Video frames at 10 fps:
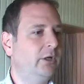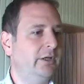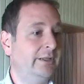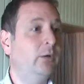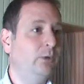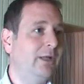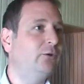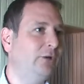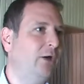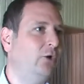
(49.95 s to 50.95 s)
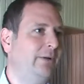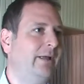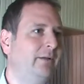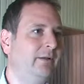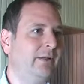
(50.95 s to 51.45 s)
inaugurando la
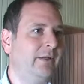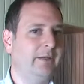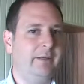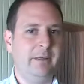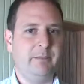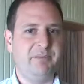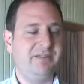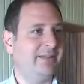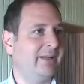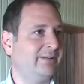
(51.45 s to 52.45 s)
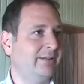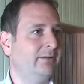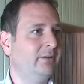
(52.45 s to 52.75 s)
obra que eh, piensan hacer.